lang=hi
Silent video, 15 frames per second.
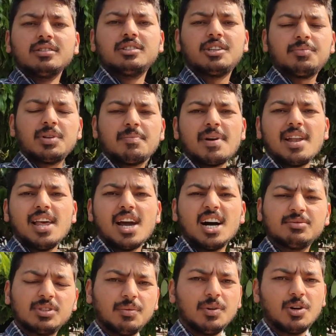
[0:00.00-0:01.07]
सबसे पहले
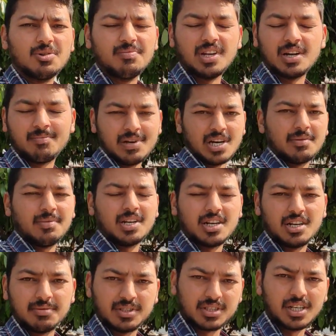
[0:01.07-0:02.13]
आप सभी को मेरा प्यार भरा
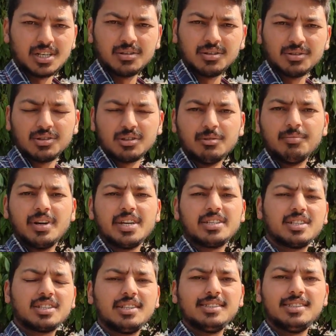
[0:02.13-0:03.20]
नमस्कार दोस्तों मैं
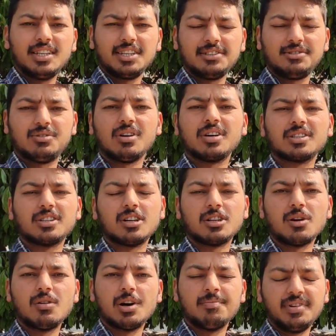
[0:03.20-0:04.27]
जगदीश नेगी स्वागत
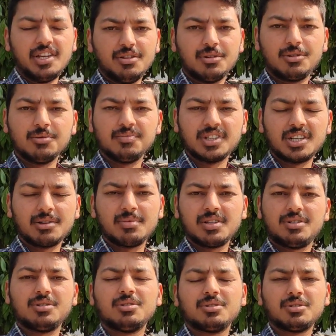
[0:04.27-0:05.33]
करता हूं अपने यूट्यूब चैनल पर
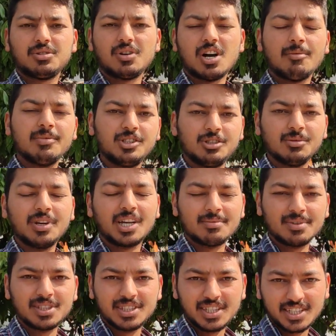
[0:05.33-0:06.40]
तो दोस्तों अभी सुबह के
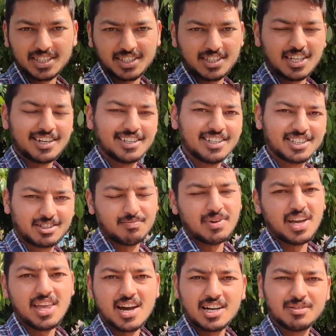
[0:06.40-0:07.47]
बज रहे हैं साढ़े दस
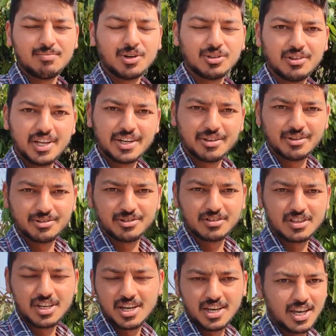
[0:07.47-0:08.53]
भाई आज बहुत देर हो
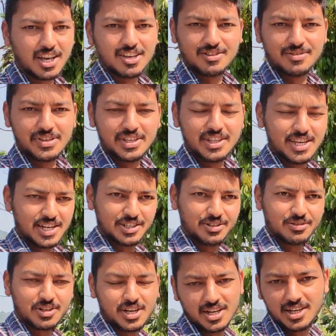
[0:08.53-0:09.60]
चुकी है क्योंकि देर
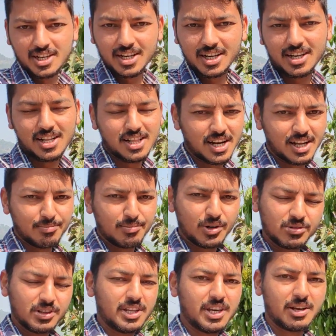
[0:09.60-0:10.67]
से उठा कल रात
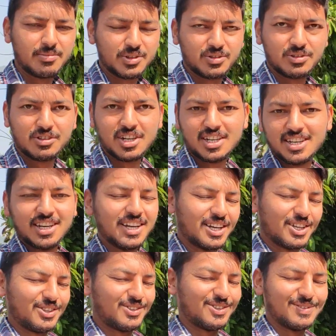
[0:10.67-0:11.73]
बहुत देर में सोया
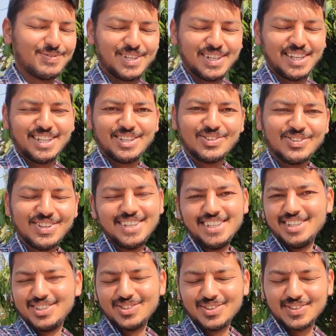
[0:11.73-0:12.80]
तो अभी नींद खुली
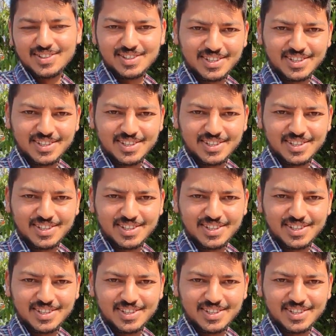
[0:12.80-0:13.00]
नहीं तो